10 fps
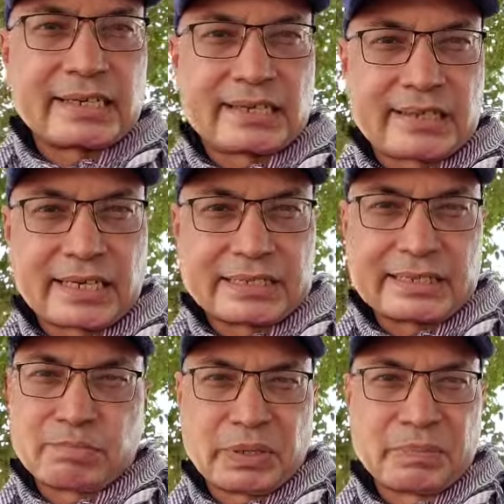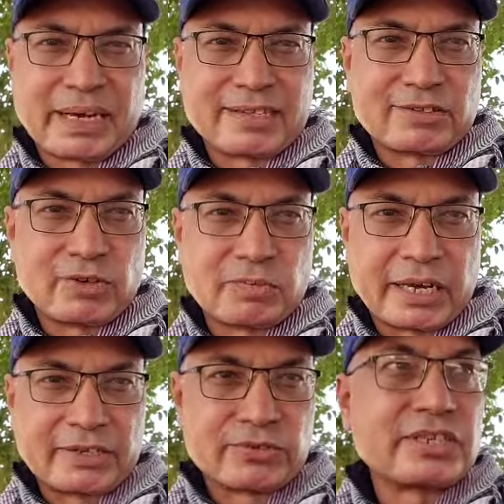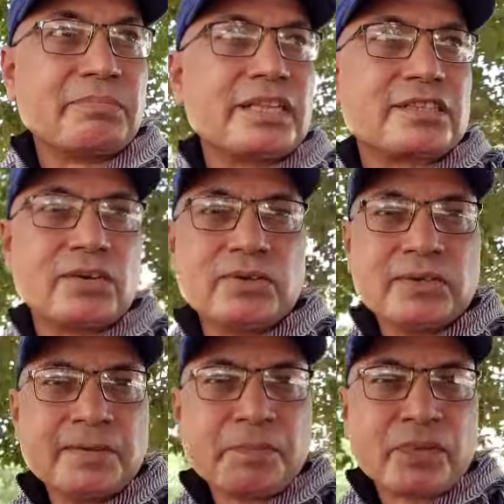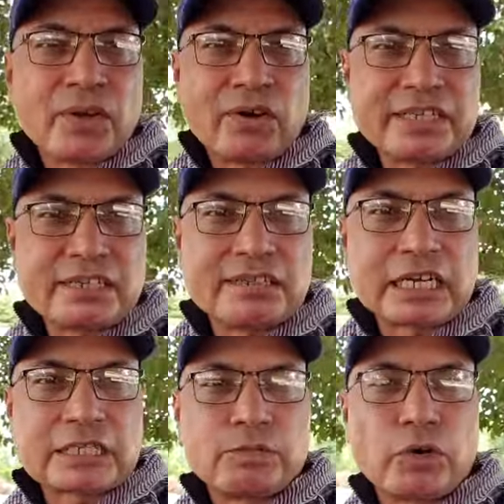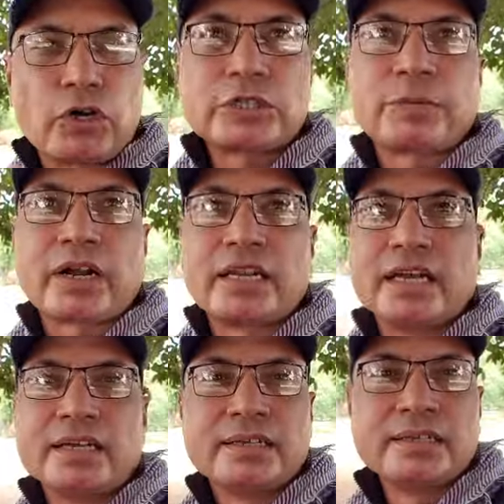करते हैं जब भी मैं आता हूँ भाइयों से मिलता हूँ और ये दरख्त बहुत पुराना है